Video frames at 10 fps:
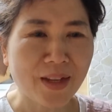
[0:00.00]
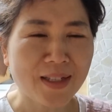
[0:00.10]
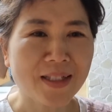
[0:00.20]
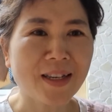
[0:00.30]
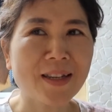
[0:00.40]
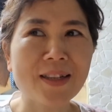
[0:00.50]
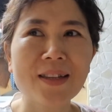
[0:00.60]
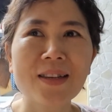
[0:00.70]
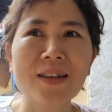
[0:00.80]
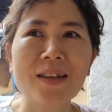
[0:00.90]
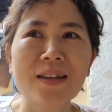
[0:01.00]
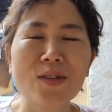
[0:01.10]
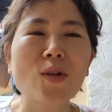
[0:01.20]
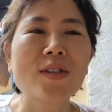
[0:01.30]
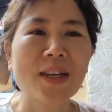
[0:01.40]
이제
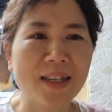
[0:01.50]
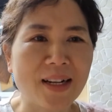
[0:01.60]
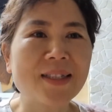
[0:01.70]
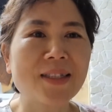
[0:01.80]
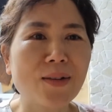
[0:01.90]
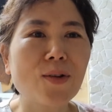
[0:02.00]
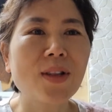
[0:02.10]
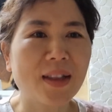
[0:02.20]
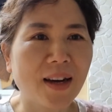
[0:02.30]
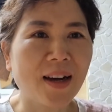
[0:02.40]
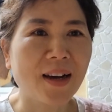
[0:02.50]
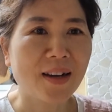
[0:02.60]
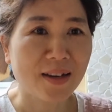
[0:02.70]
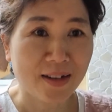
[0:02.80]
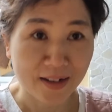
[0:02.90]
저는 그냥 잘 지내고
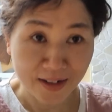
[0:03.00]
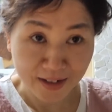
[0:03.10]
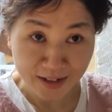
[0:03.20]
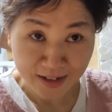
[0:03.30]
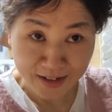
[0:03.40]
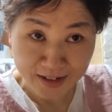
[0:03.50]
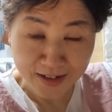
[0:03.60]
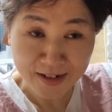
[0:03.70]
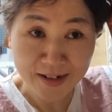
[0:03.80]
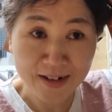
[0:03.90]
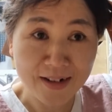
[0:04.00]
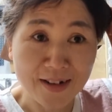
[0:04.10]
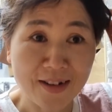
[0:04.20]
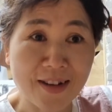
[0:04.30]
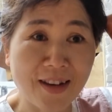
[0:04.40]
있다 음,
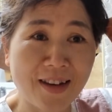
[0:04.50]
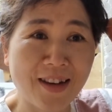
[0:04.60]
이렇게